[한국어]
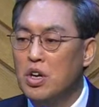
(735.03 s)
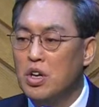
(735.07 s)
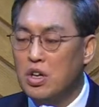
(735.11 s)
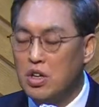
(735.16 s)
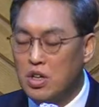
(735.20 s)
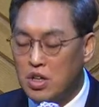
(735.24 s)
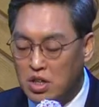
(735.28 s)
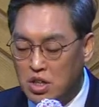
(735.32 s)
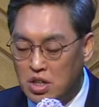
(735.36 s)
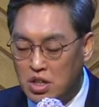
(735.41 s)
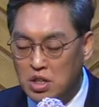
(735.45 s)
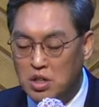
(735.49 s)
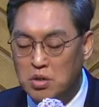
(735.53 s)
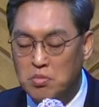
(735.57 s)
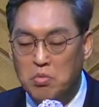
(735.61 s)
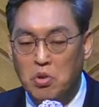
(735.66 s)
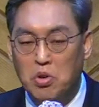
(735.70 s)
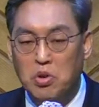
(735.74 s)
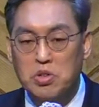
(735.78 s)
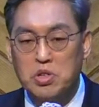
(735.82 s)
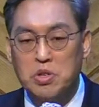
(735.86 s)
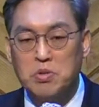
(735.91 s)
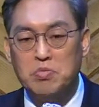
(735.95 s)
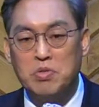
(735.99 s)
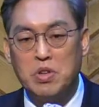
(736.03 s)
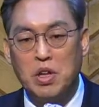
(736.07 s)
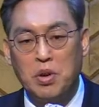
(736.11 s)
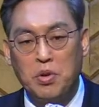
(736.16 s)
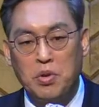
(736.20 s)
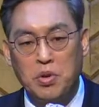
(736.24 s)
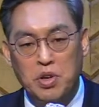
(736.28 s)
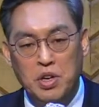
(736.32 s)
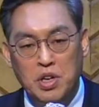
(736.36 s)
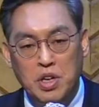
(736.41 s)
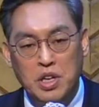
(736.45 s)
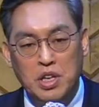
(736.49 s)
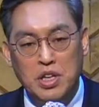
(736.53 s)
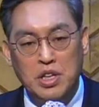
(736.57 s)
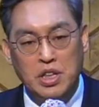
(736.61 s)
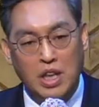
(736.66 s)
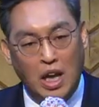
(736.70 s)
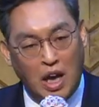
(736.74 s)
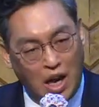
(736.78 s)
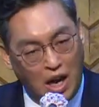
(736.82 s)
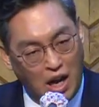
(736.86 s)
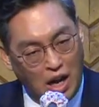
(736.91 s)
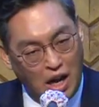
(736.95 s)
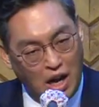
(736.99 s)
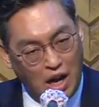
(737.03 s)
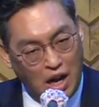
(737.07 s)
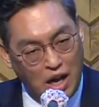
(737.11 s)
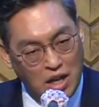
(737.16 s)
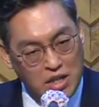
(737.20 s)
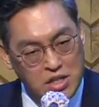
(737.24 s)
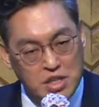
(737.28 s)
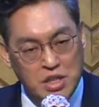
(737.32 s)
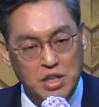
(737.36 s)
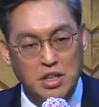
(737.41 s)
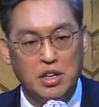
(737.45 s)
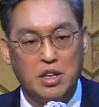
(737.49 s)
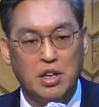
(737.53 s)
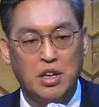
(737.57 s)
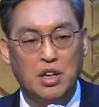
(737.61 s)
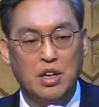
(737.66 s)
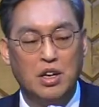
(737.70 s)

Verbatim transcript: 그 모습대로 일이 다 진행.